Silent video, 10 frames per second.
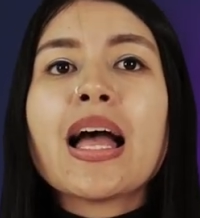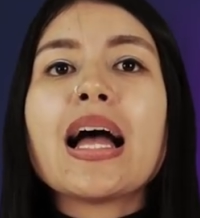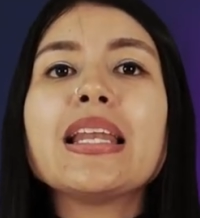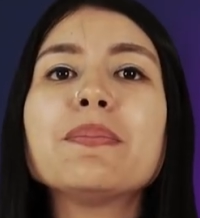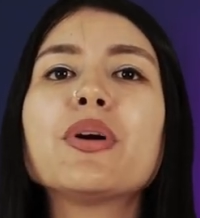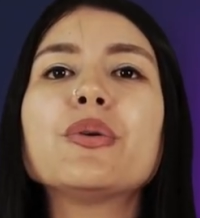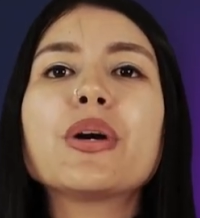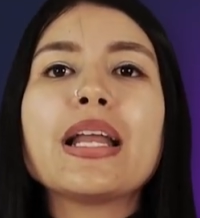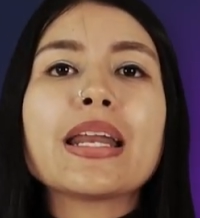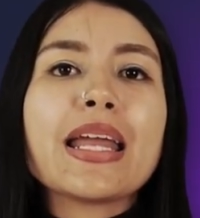Al
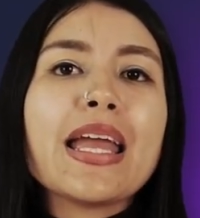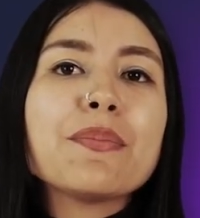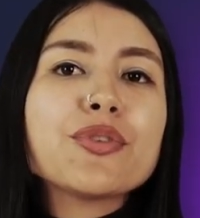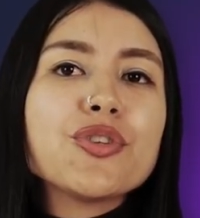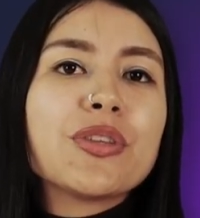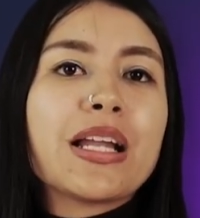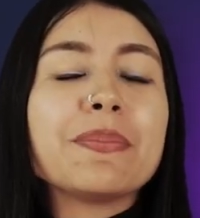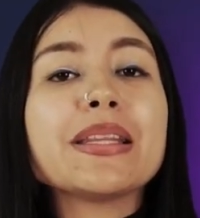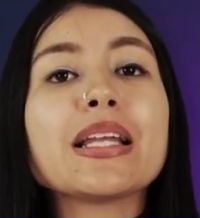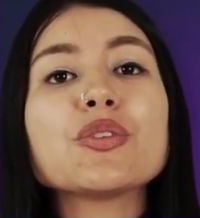involucrar
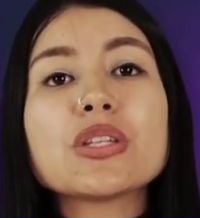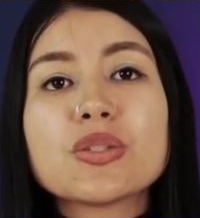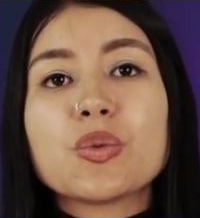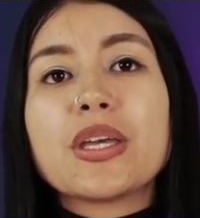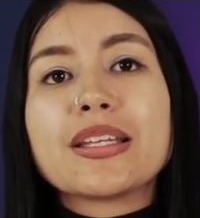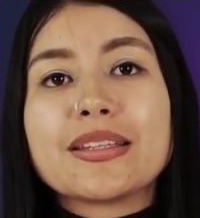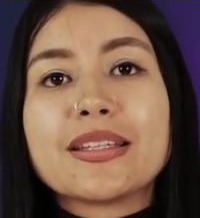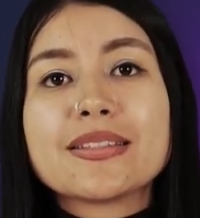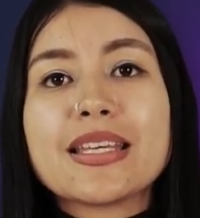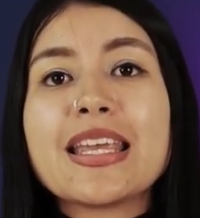emocionalmente a los
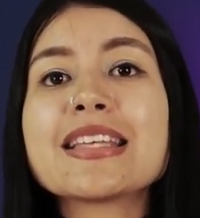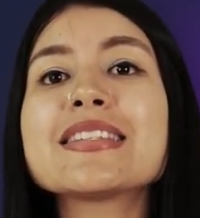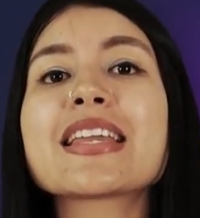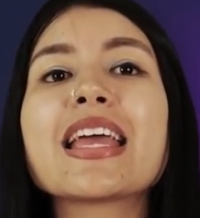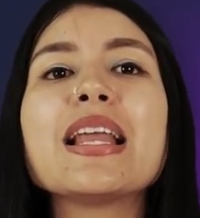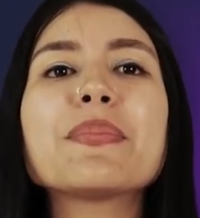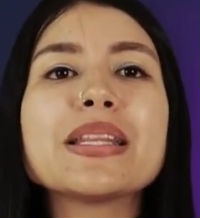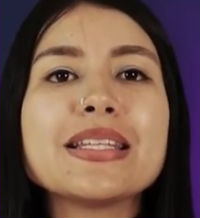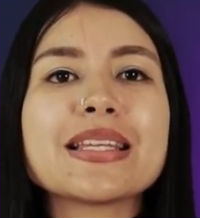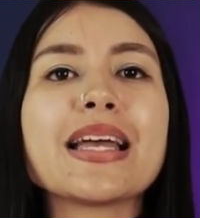estudiantes y hacer que el
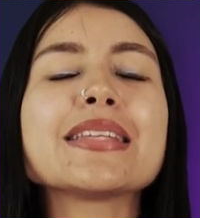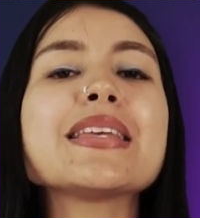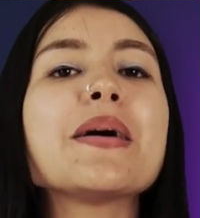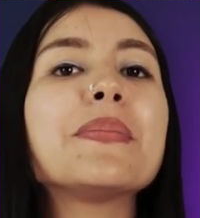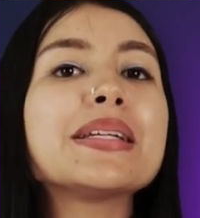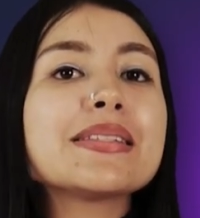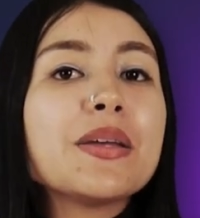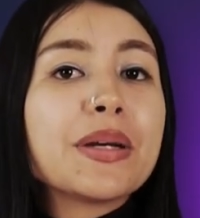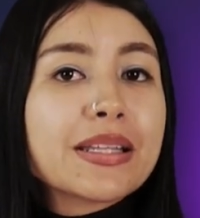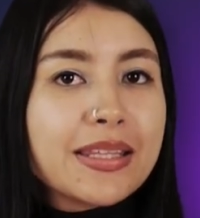aprendizaje sea más
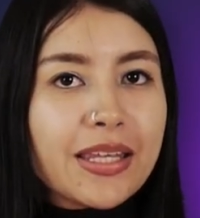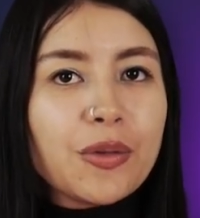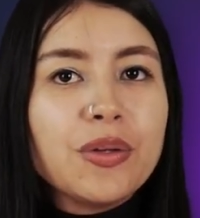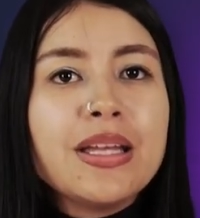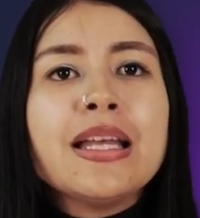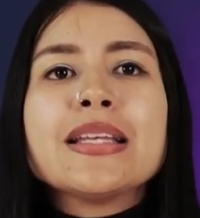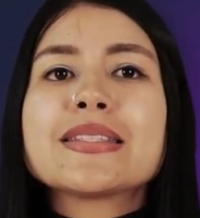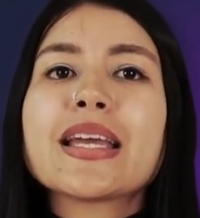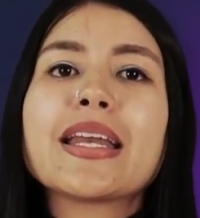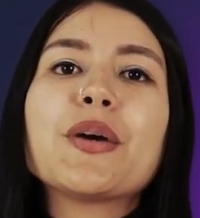divertido,
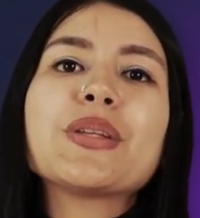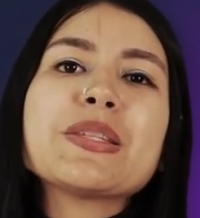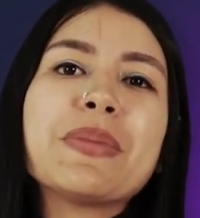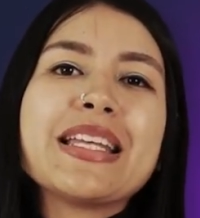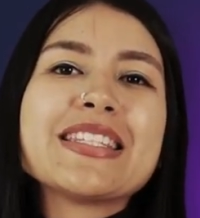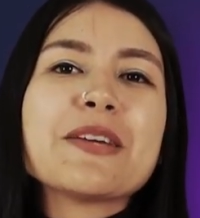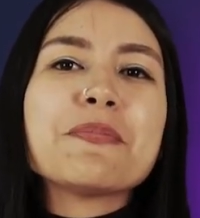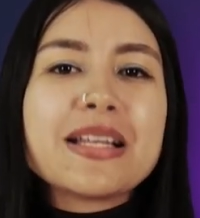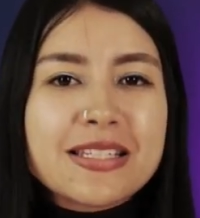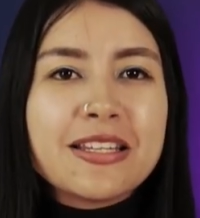se crea una experiencia
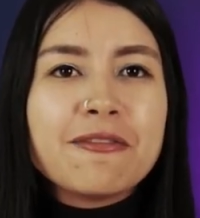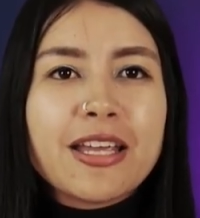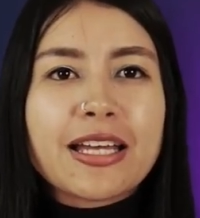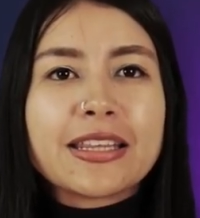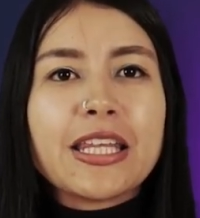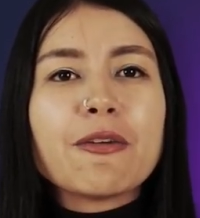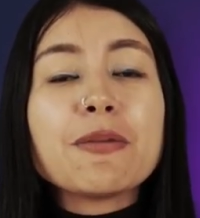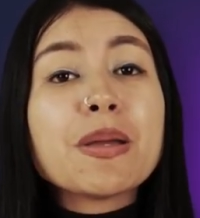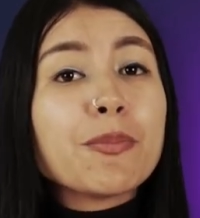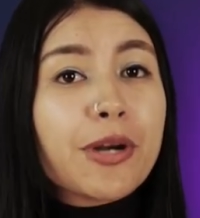más significativa
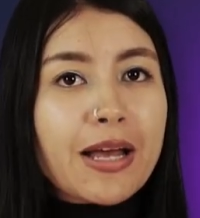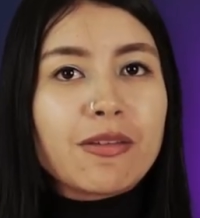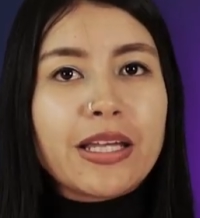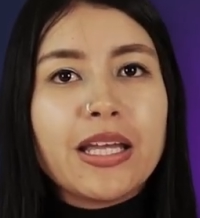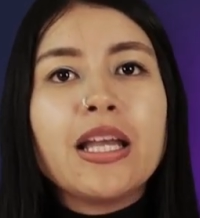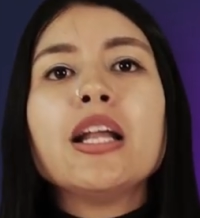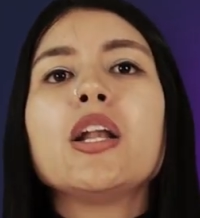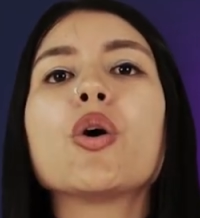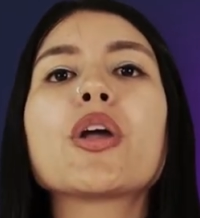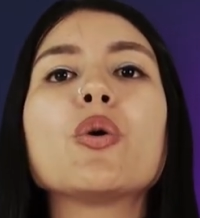y memorable,
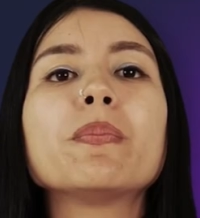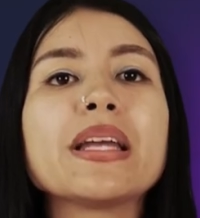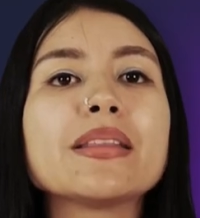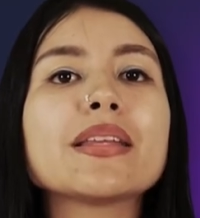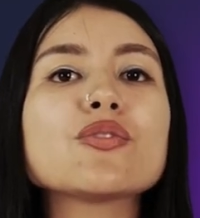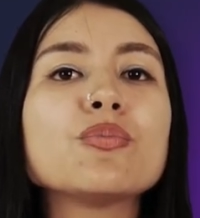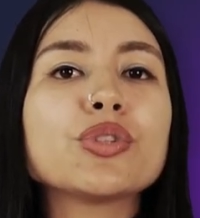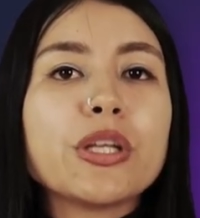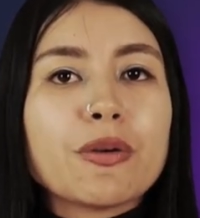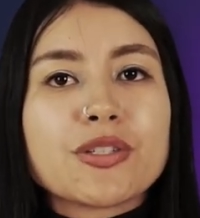lo que aumenta su
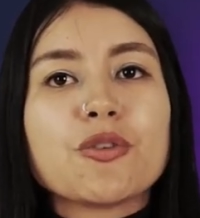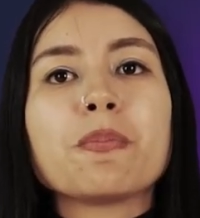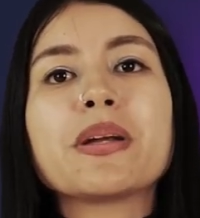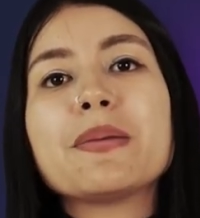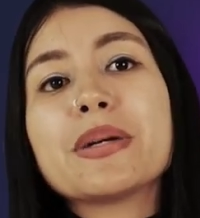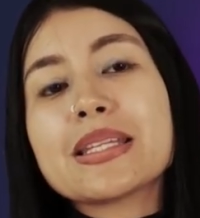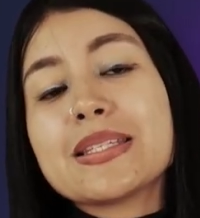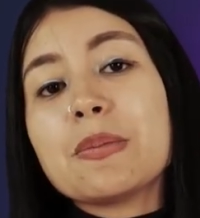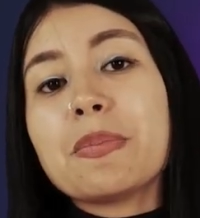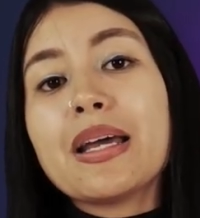motivación para
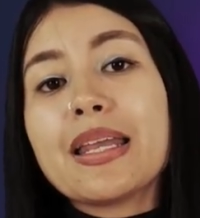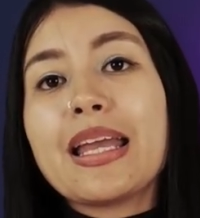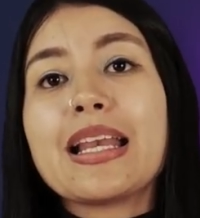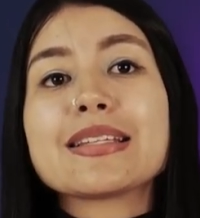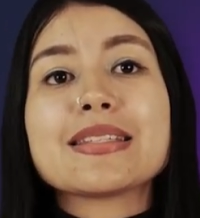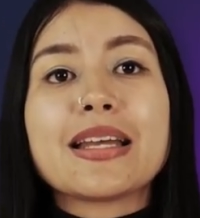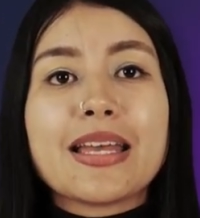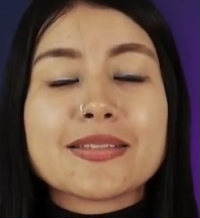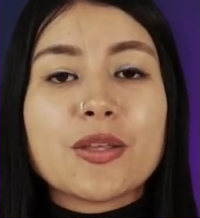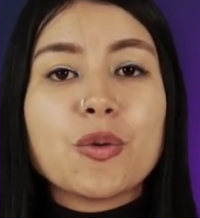participar en las
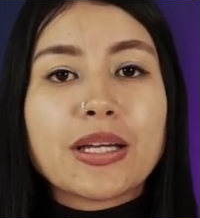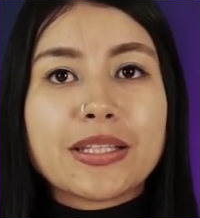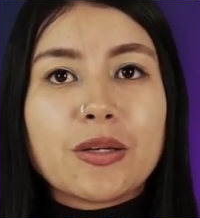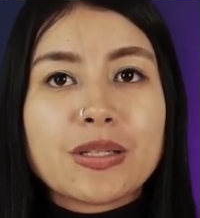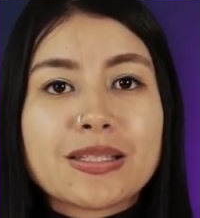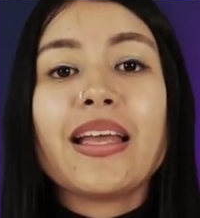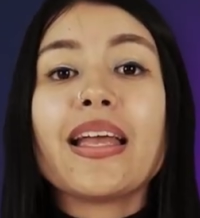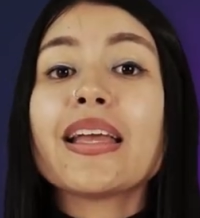tareas educativas.